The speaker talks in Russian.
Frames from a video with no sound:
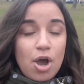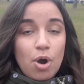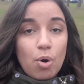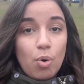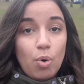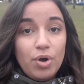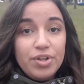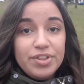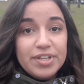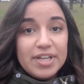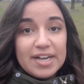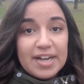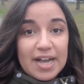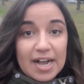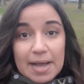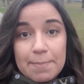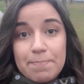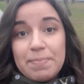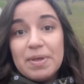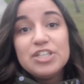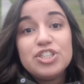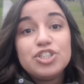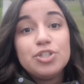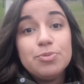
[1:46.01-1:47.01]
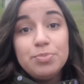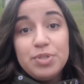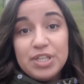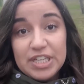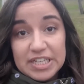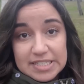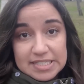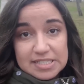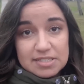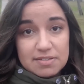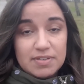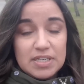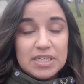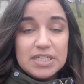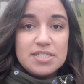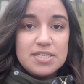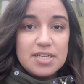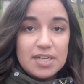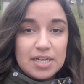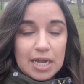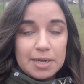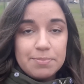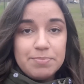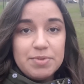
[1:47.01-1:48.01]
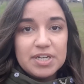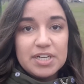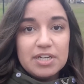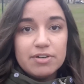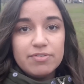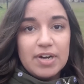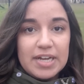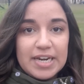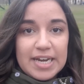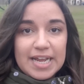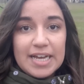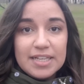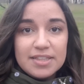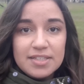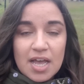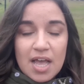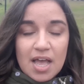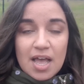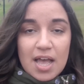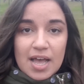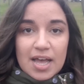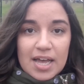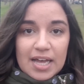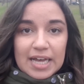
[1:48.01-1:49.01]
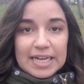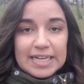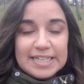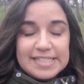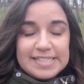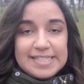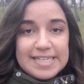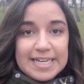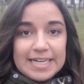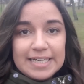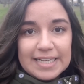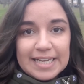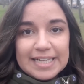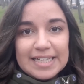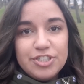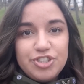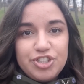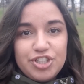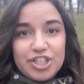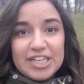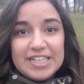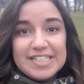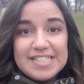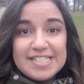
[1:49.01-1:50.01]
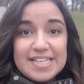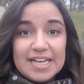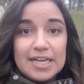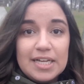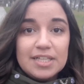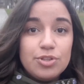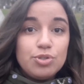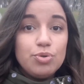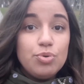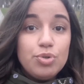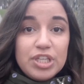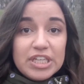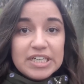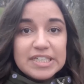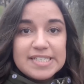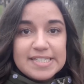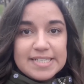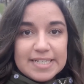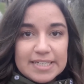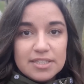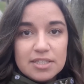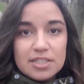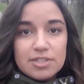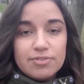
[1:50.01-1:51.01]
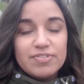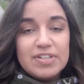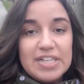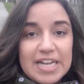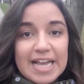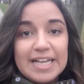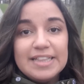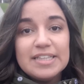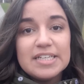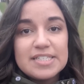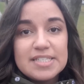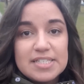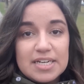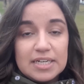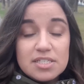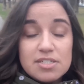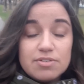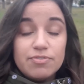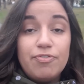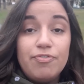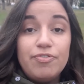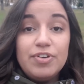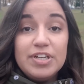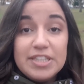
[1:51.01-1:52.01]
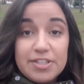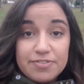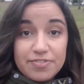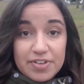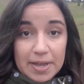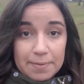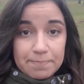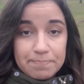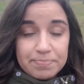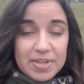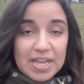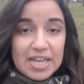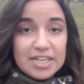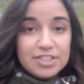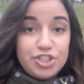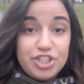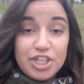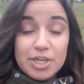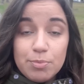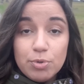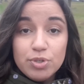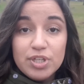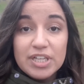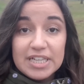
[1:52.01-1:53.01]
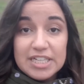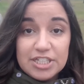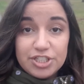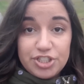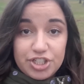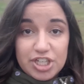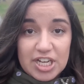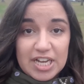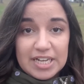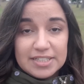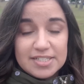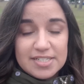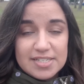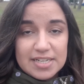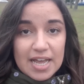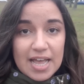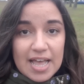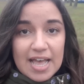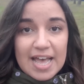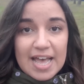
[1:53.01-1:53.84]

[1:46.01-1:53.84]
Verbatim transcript: он, как опять же мне известно, как мне говорят, а, сильно отличается от других центров для иностранцев в Литве. Чем он отличается?